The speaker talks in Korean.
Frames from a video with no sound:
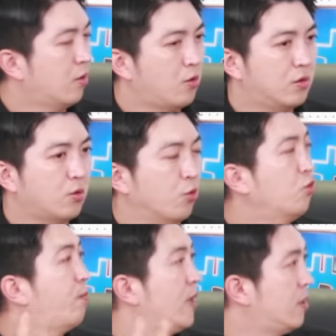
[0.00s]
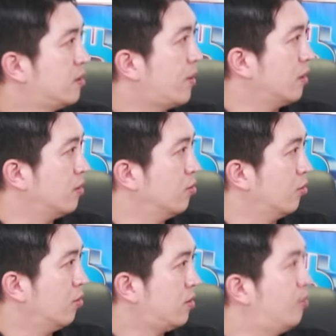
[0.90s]
혹은 원더 파이낸스
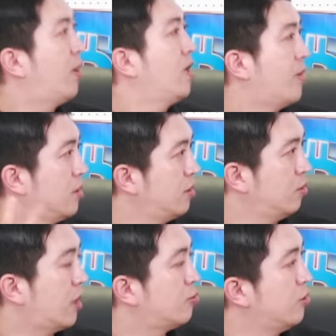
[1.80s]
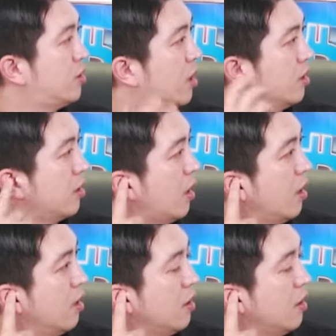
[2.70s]
방식으로 디파이 방식으로 할 수 있지 않을까